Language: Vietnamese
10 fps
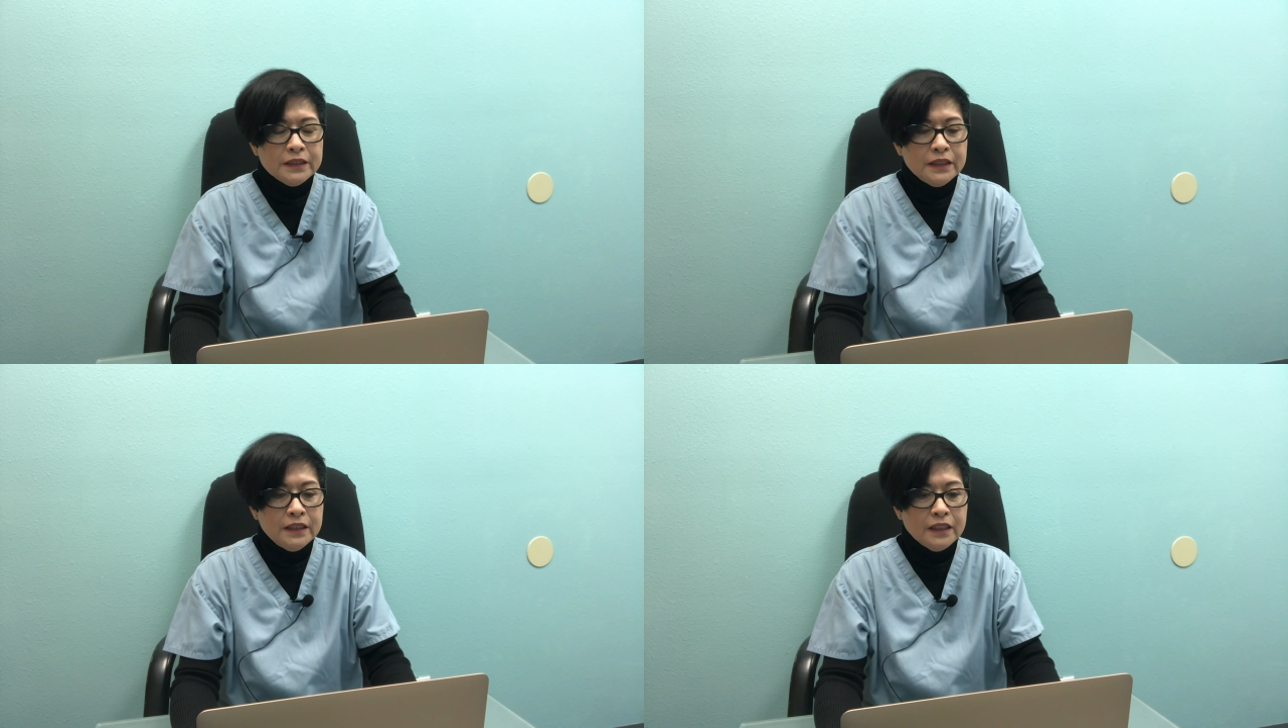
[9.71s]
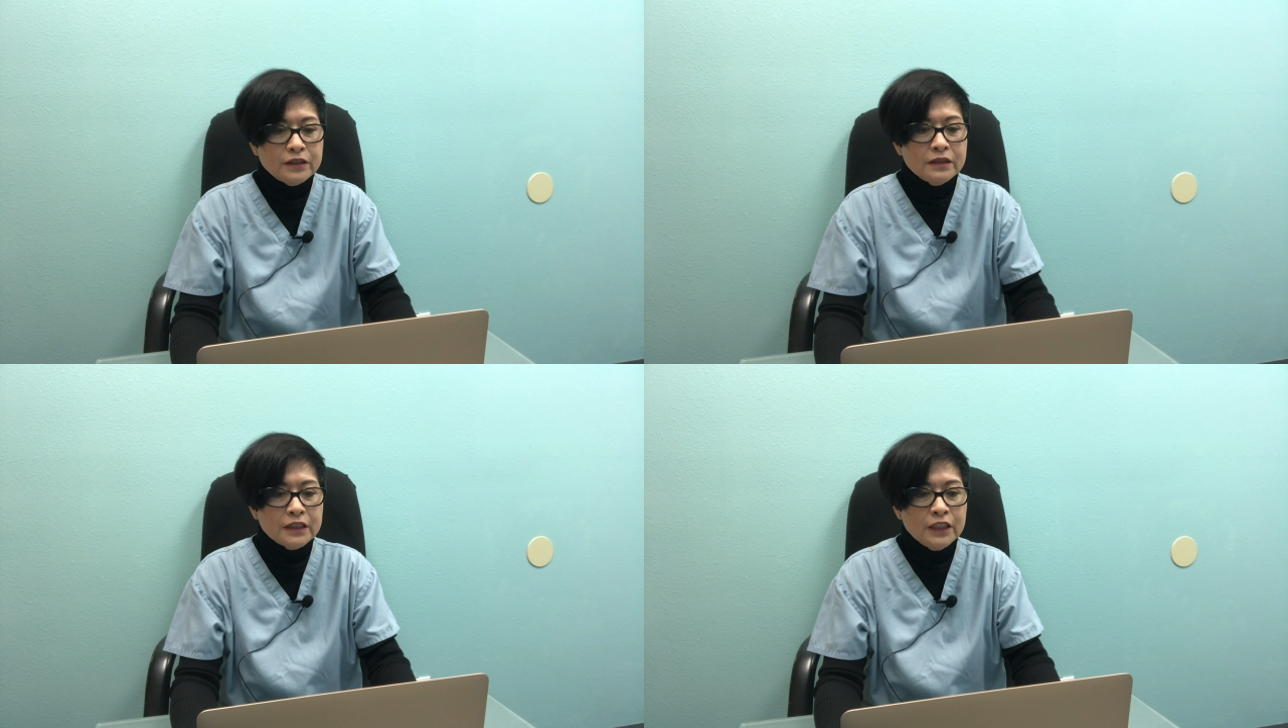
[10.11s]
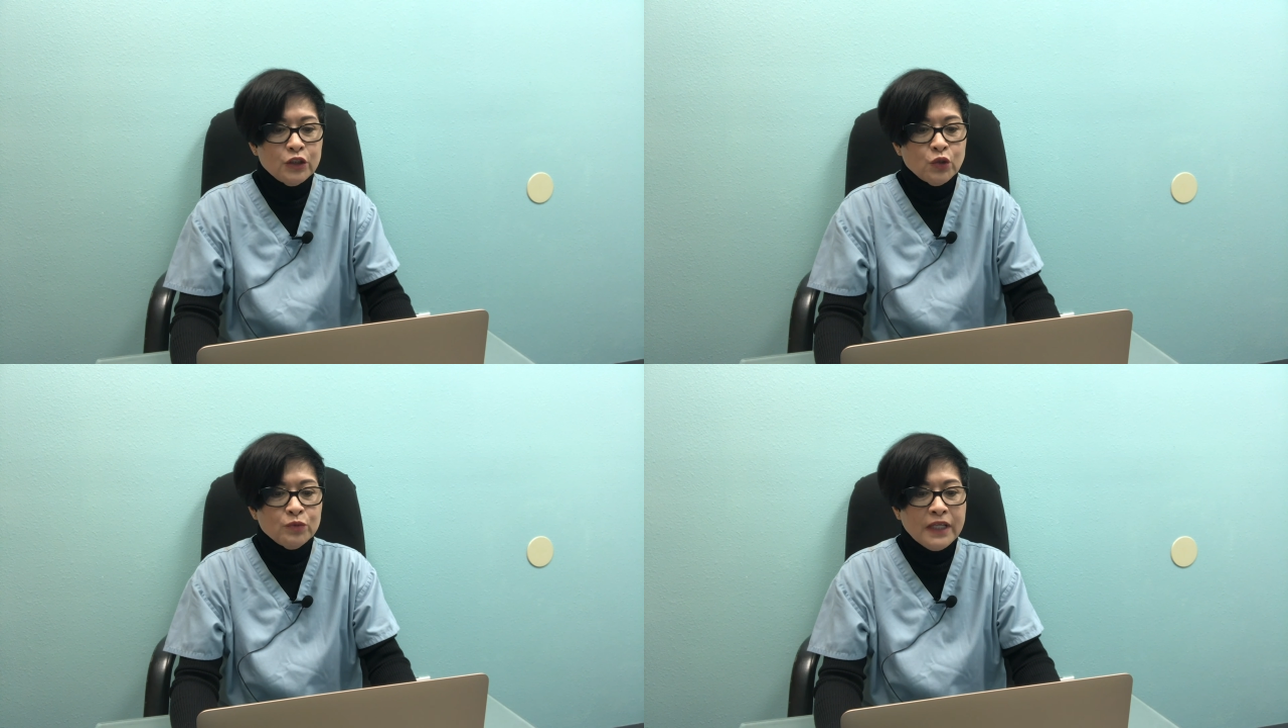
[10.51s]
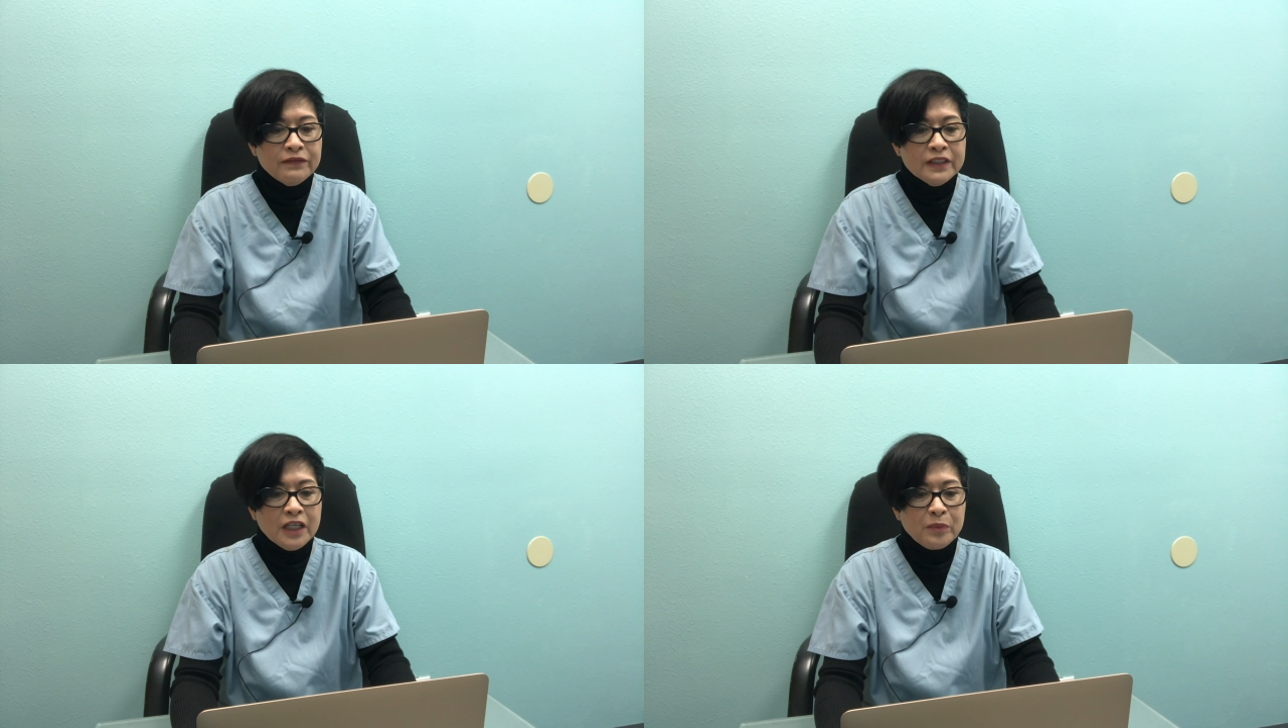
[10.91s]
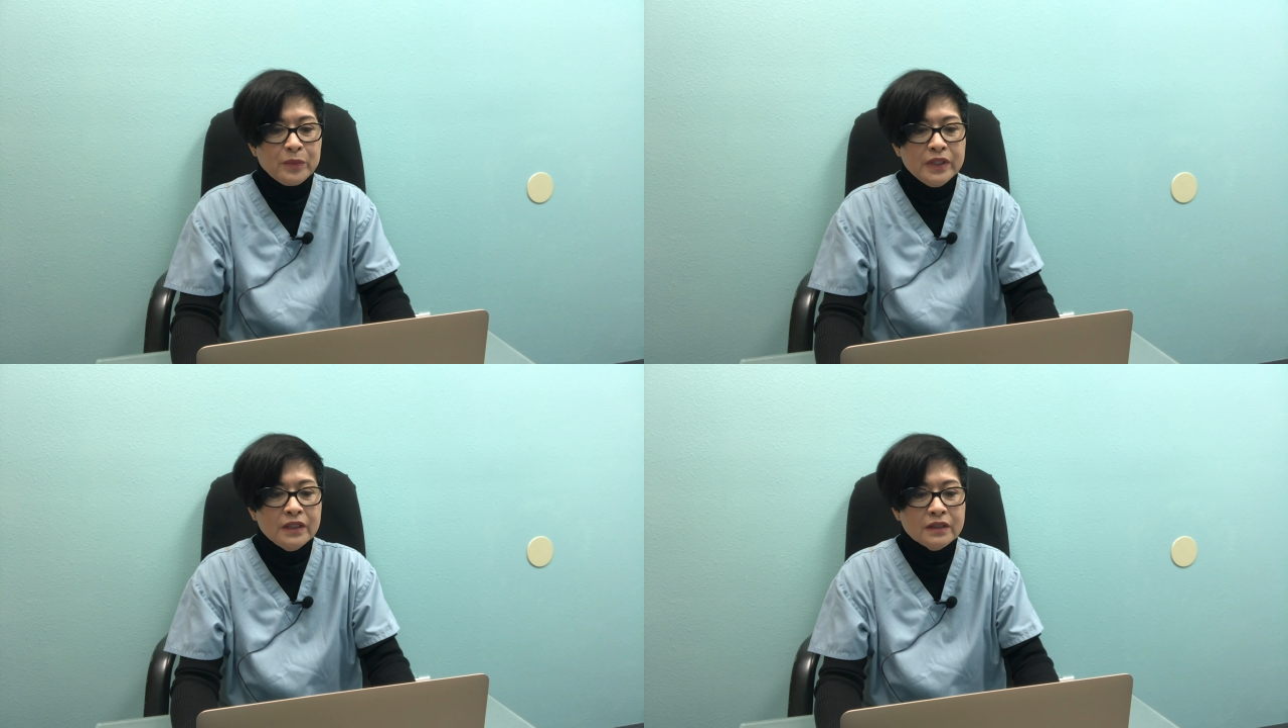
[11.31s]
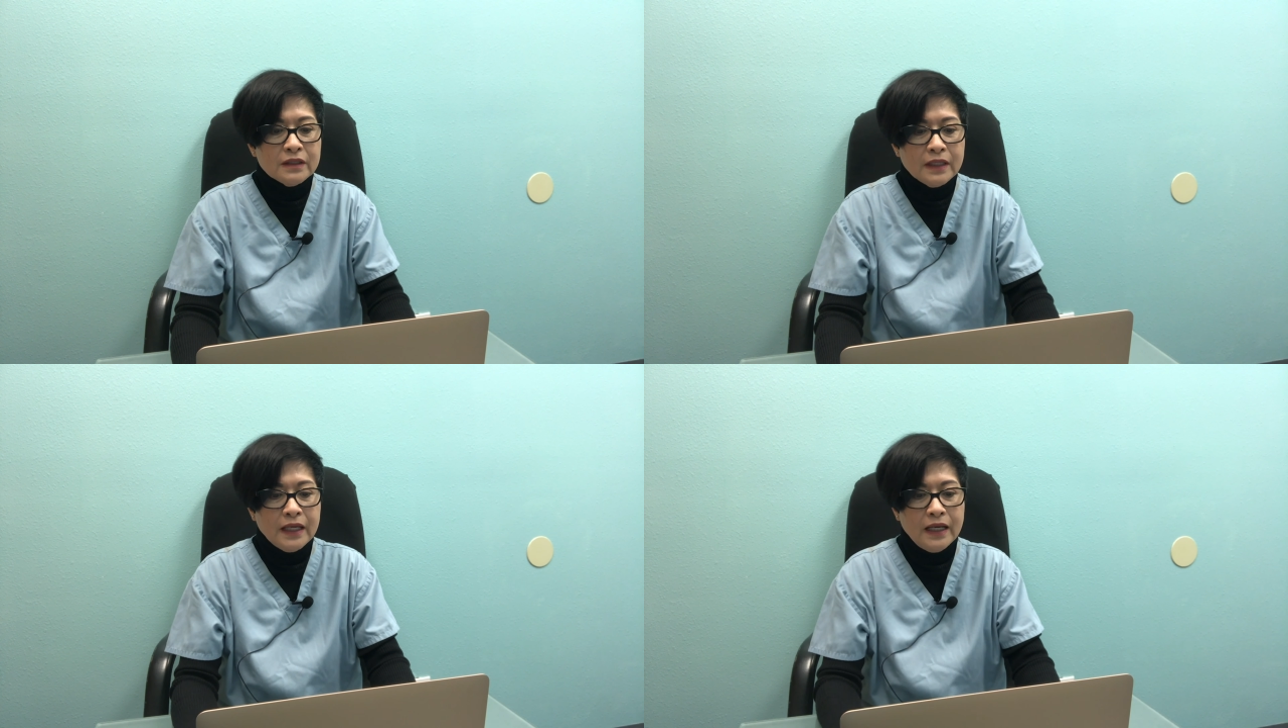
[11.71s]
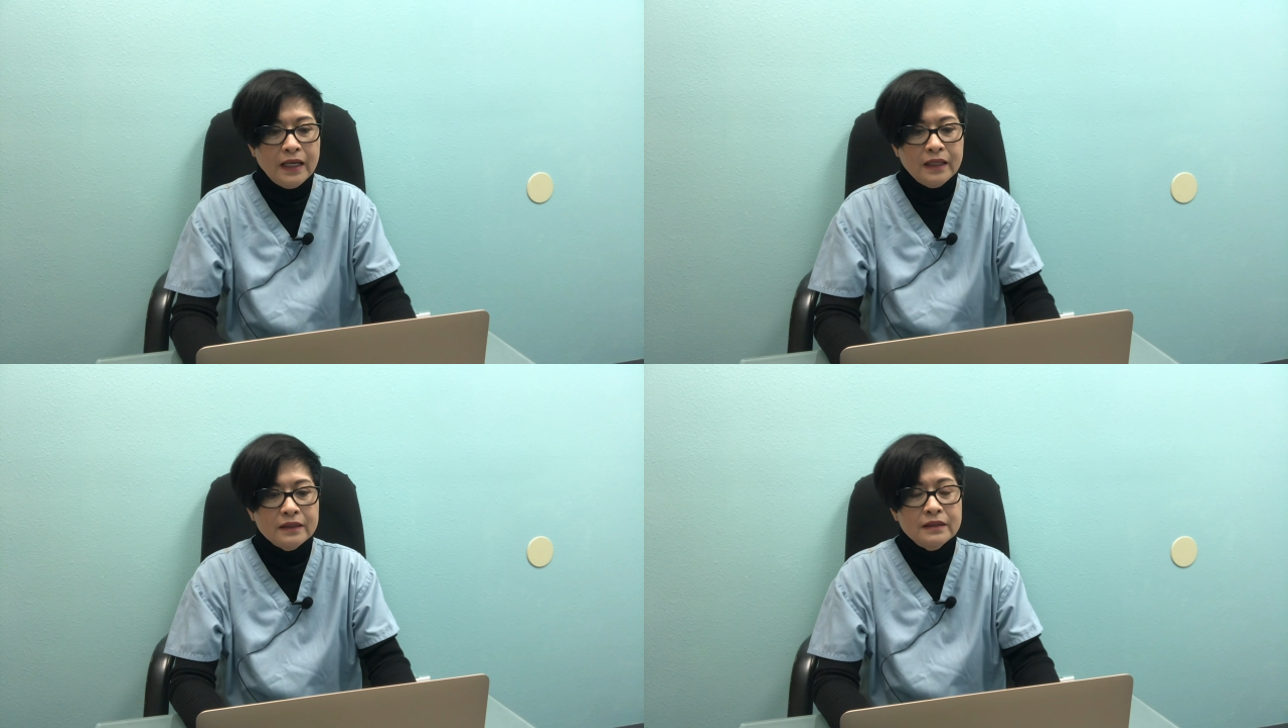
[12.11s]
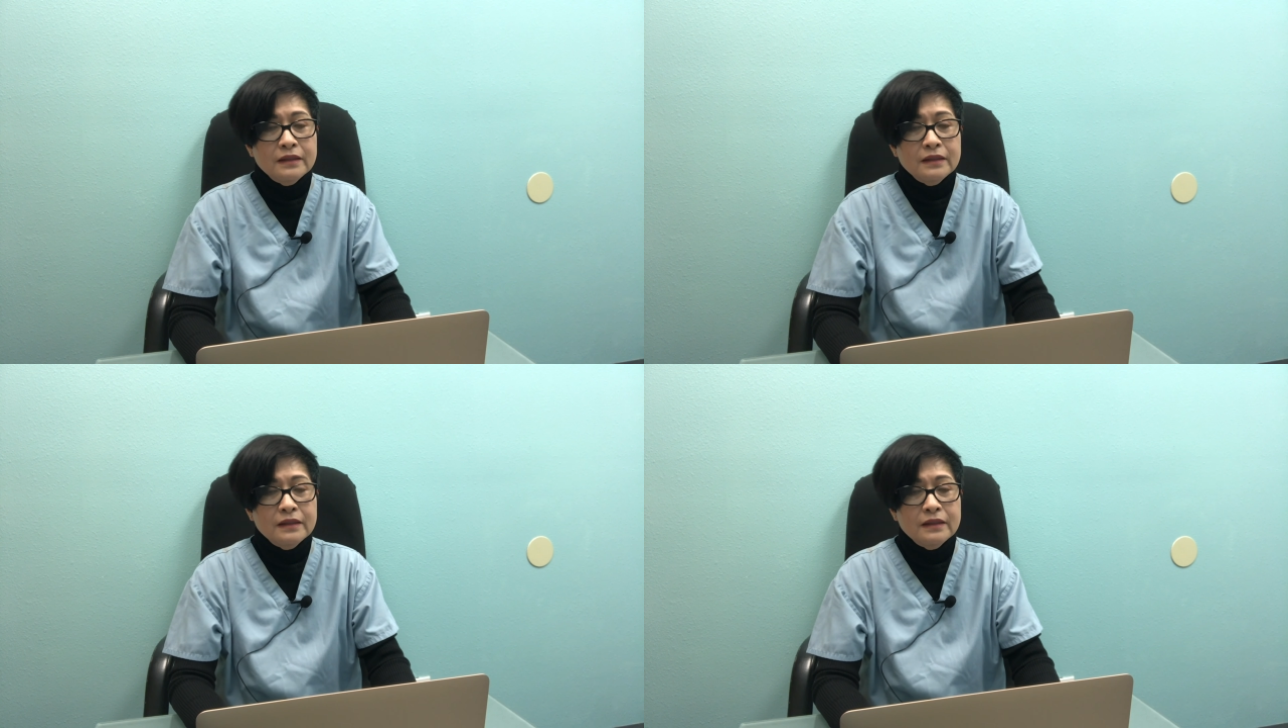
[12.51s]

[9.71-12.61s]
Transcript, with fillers: Thì à, trước tiên chúng ta phải cần biết là